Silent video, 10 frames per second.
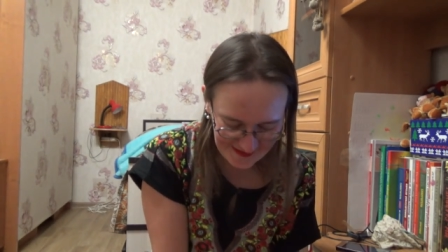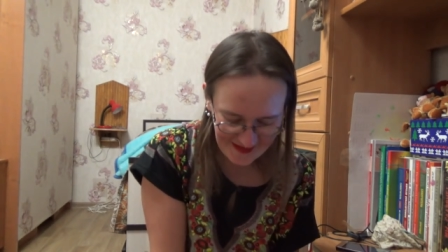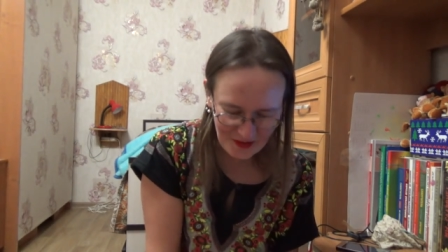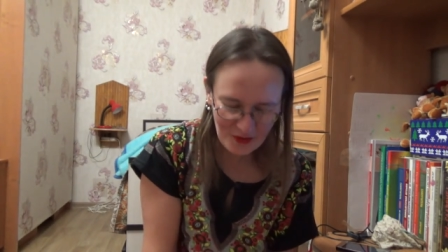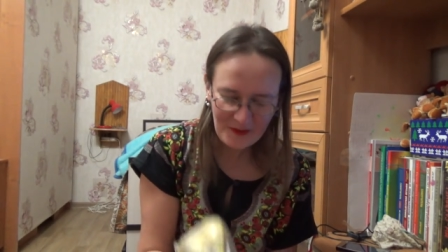
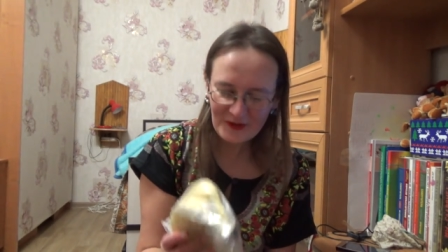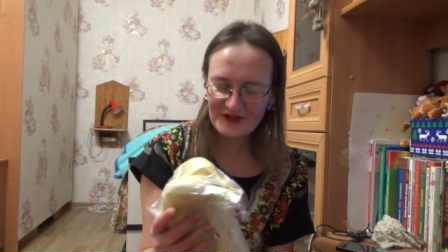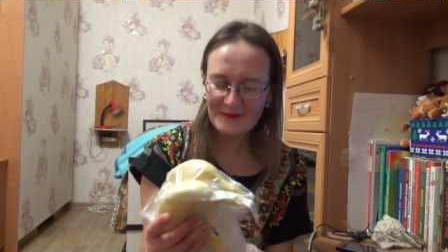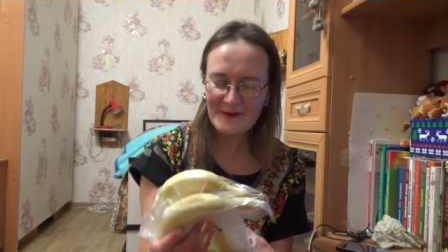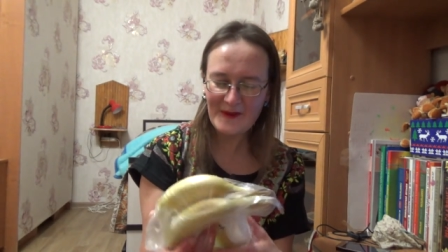Я купил
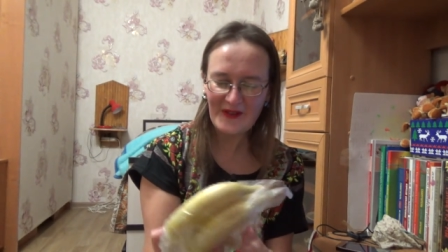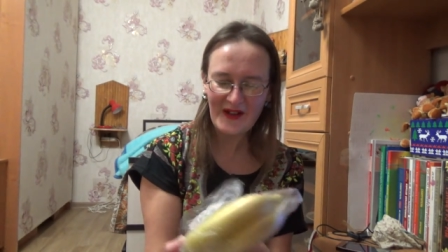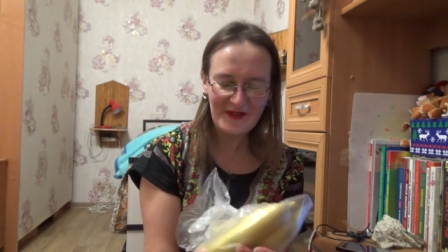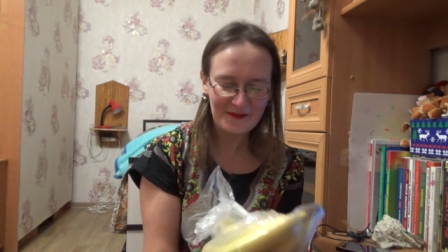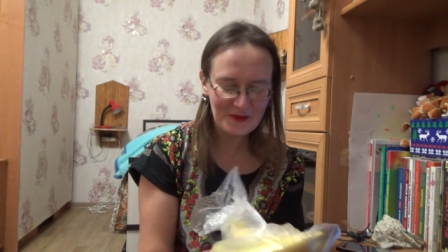себе
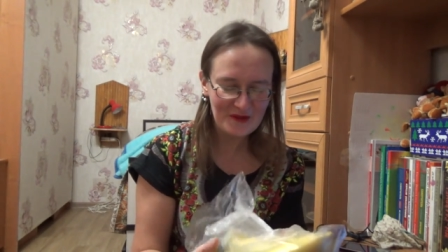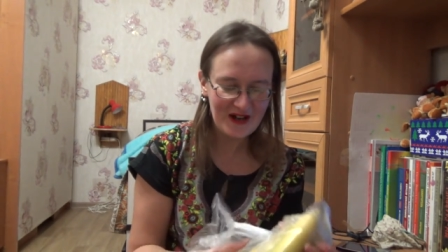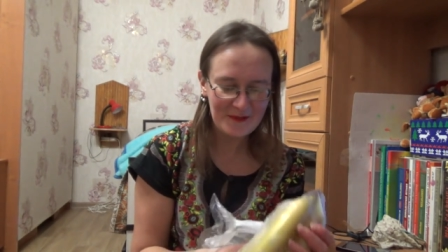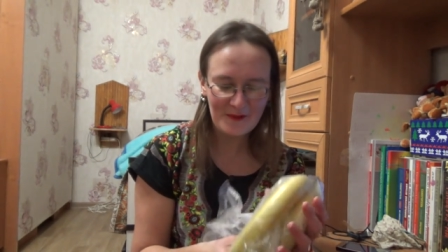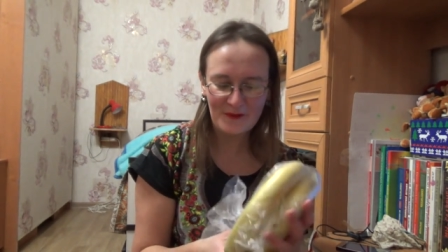бананов, ну
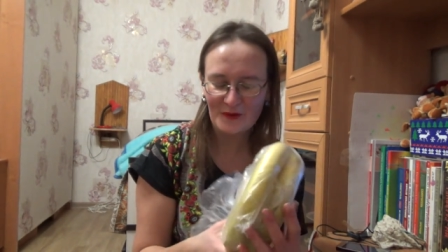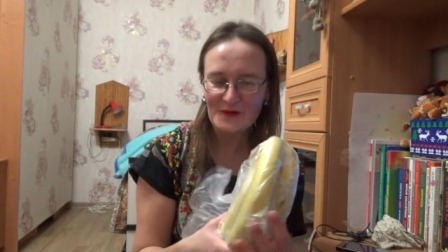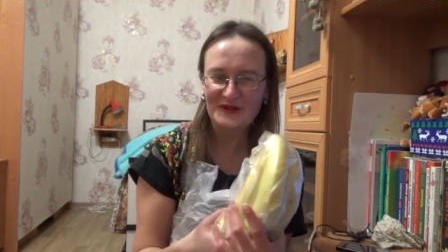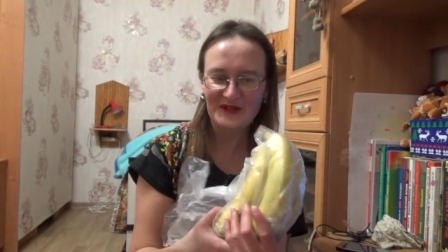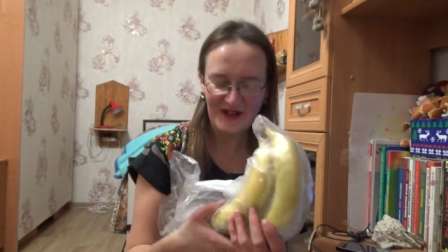как бы
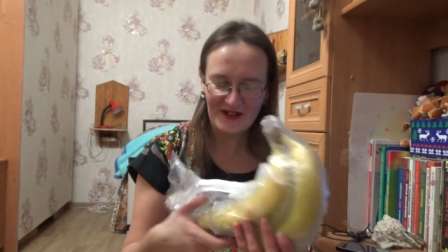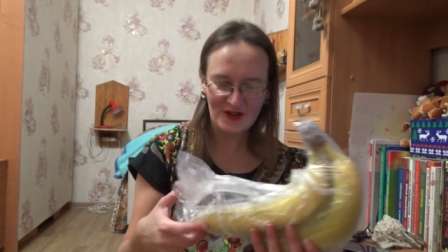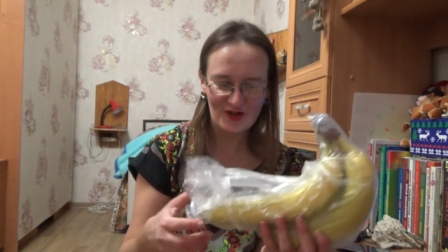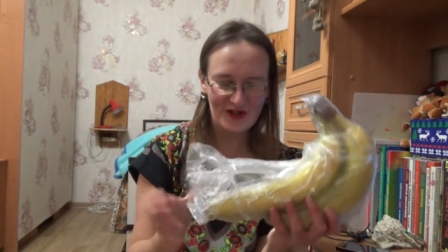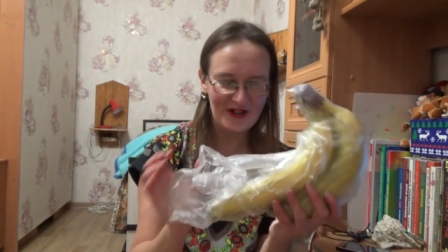фрукты,
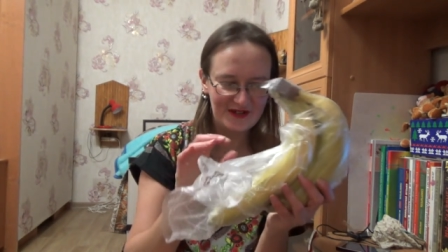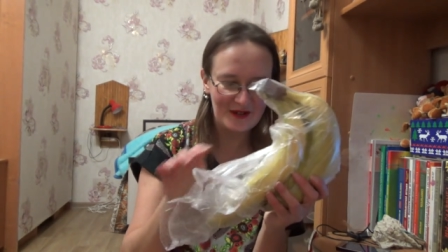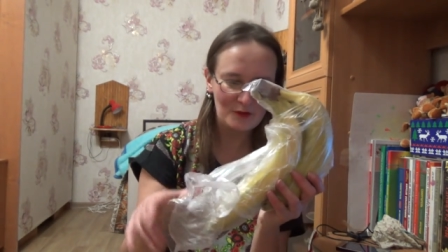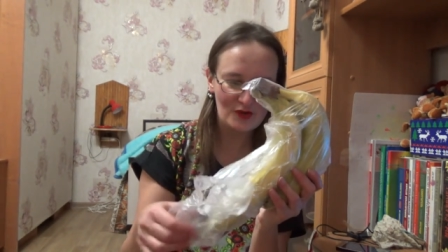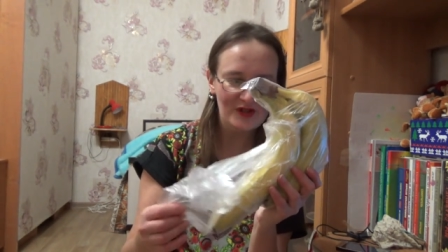надо же есть,
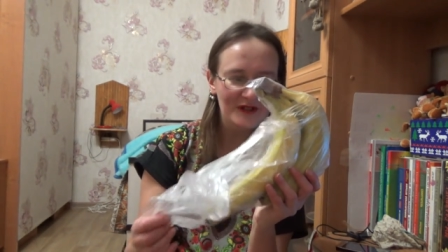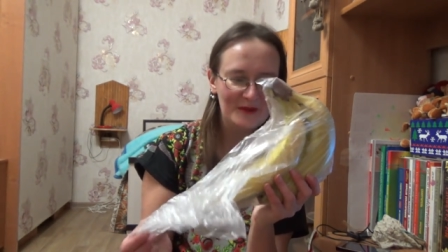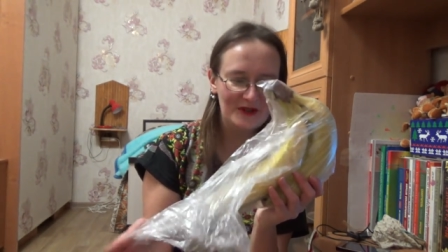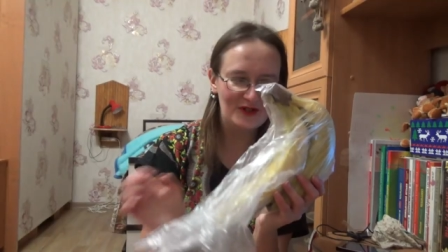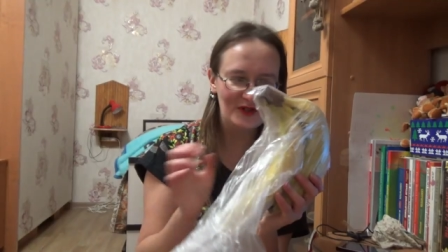там уже они
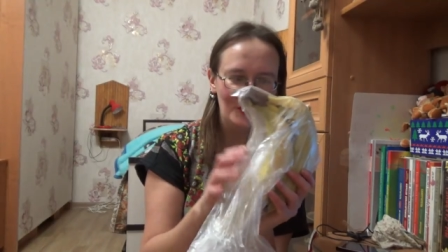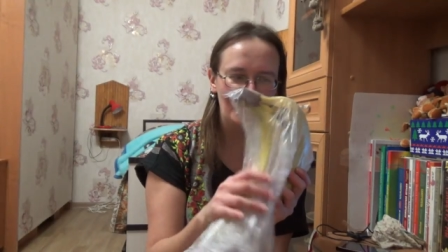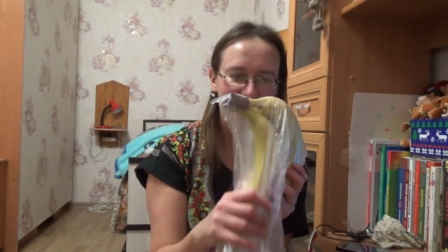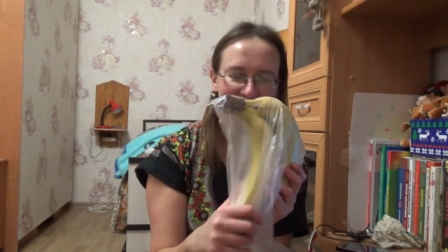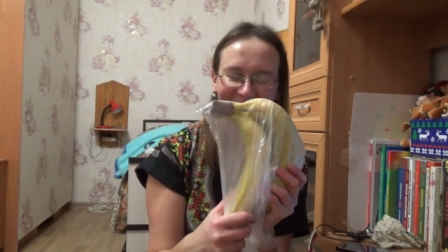были
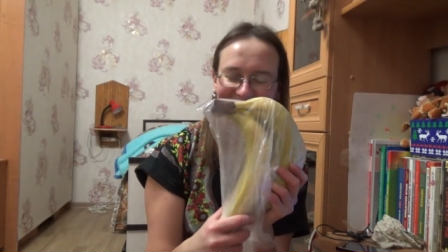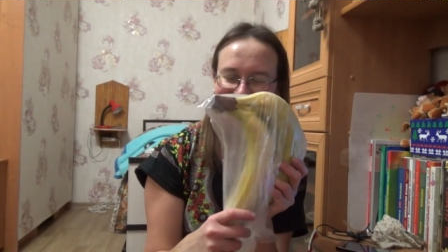зеленые.